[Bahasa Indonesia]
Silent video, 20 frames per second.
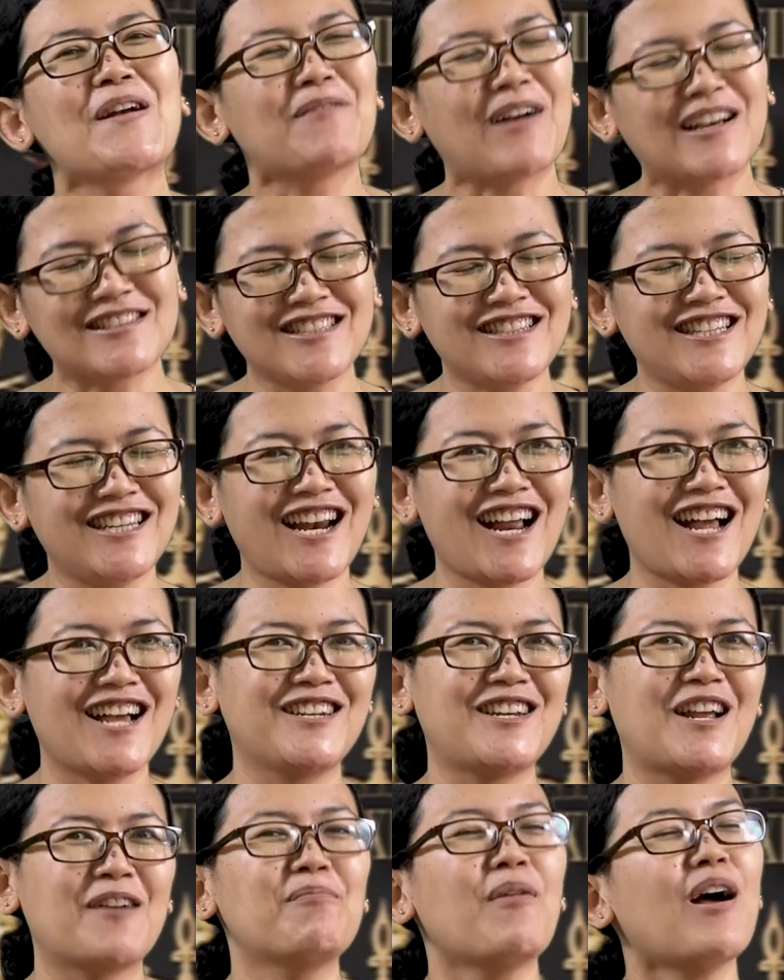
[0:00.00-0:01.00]
pasti tidak
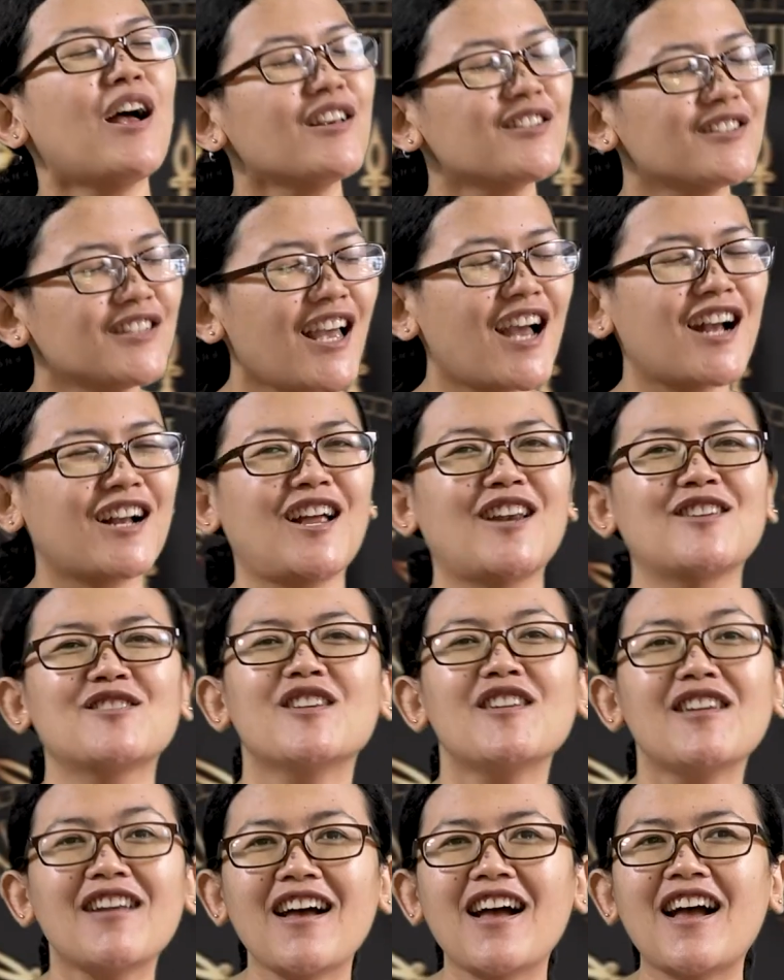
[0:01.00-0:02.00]
ada, pasti akan
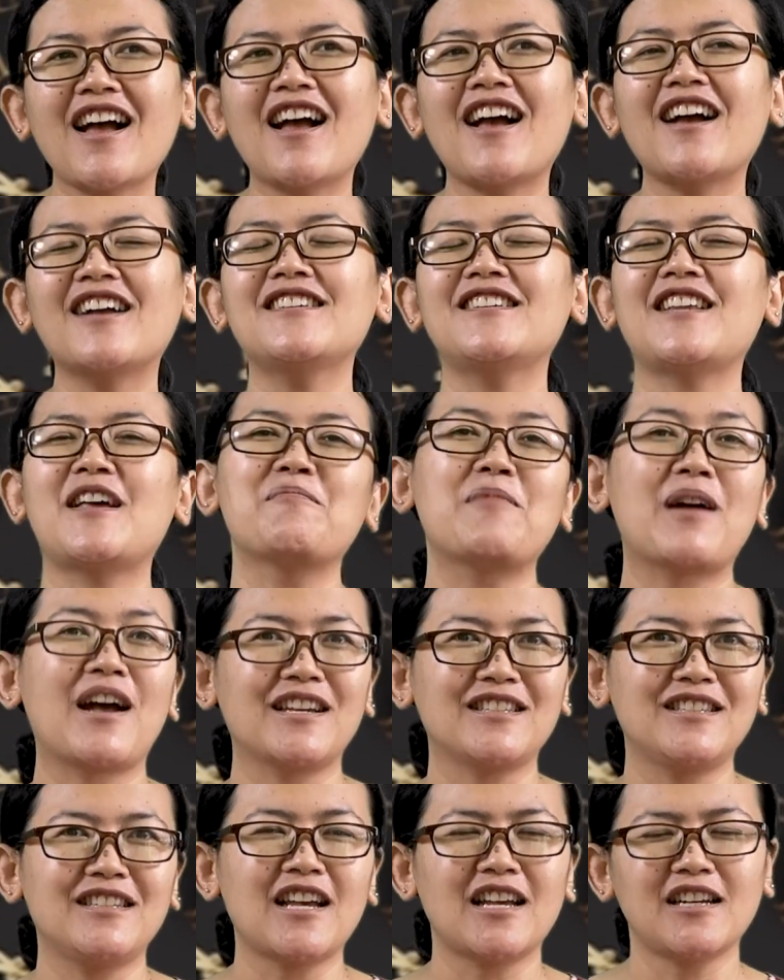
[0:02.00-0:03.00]
senang dan
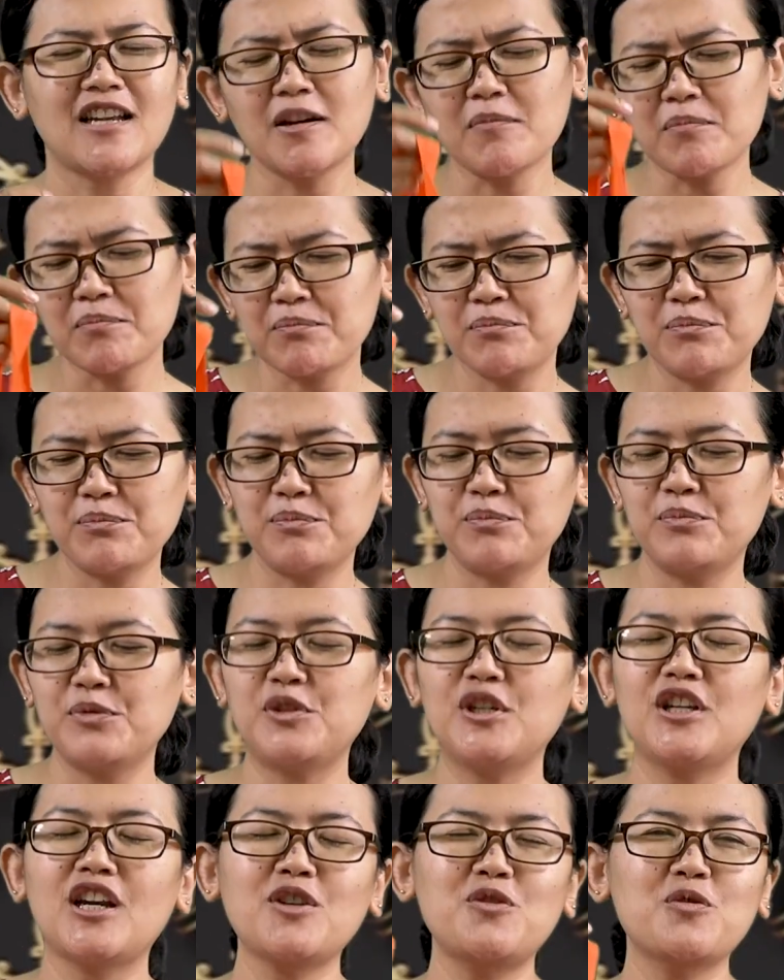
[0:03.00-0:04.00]
bahagia dan
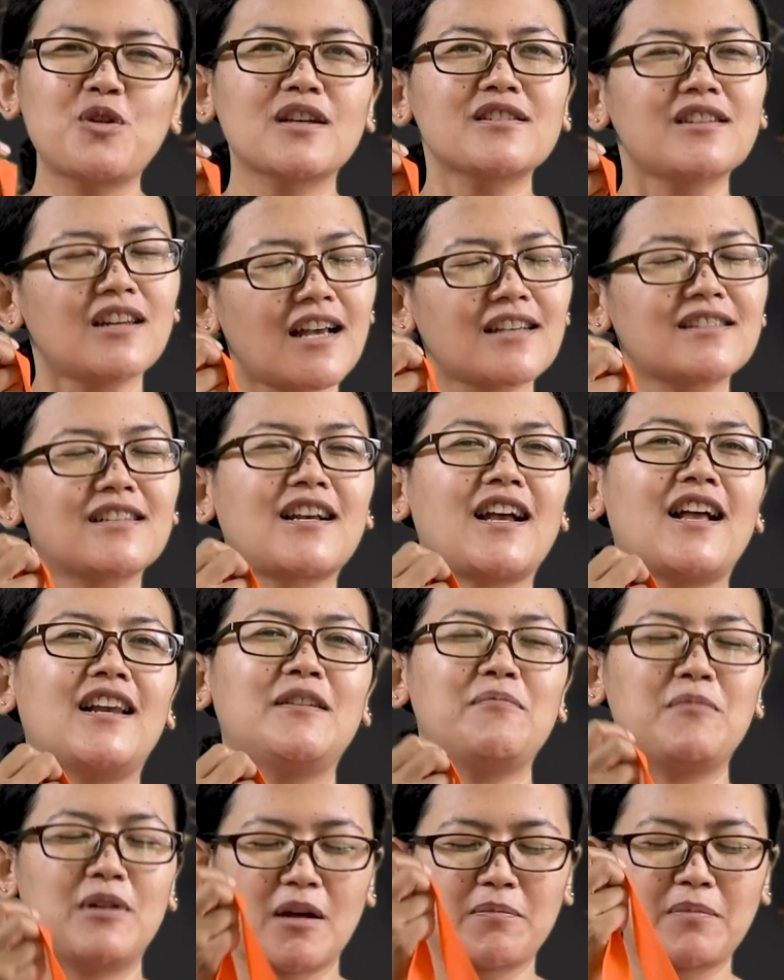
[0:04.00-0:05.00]
Budina juga senang
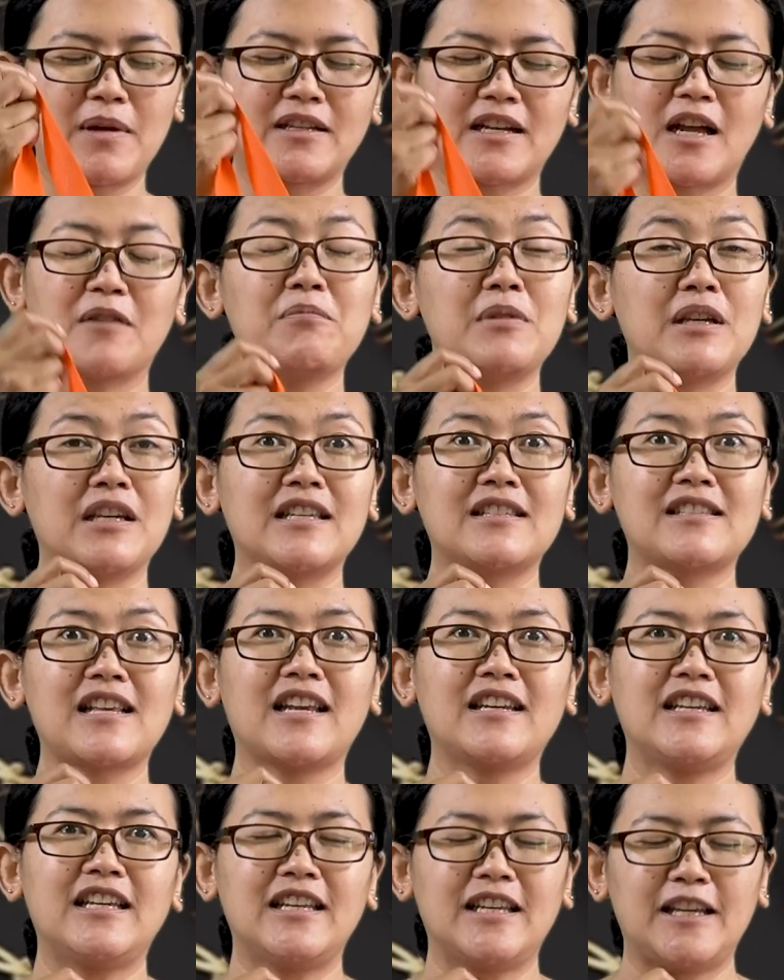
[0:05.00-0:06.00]
sekali mendapatkan
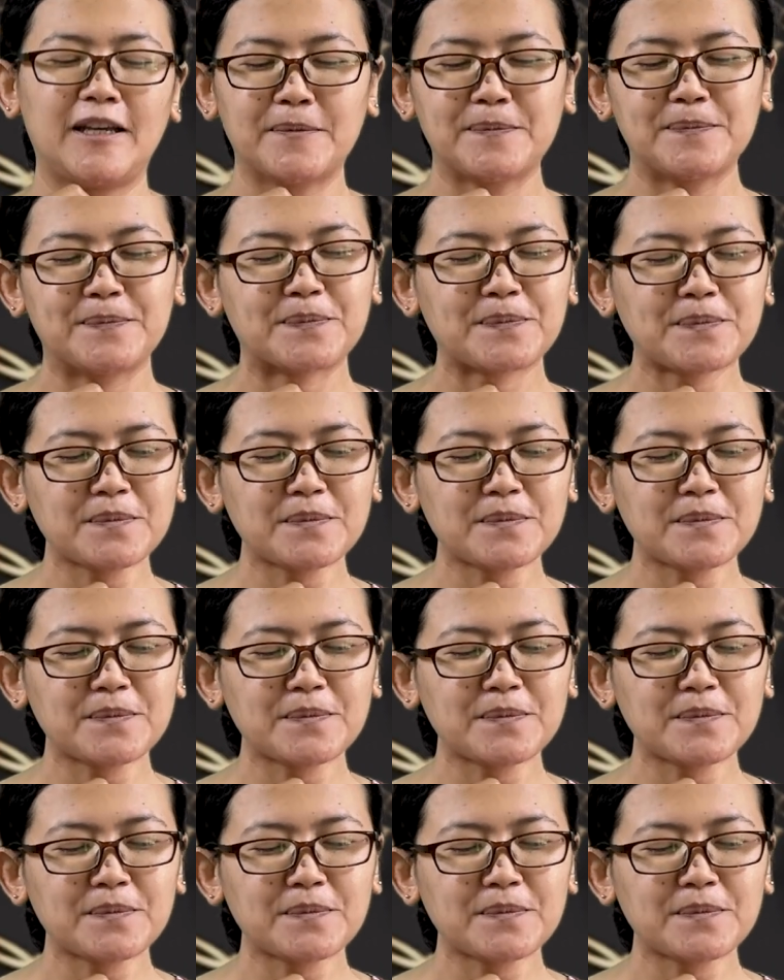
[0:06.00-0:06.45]
bingkisan ini.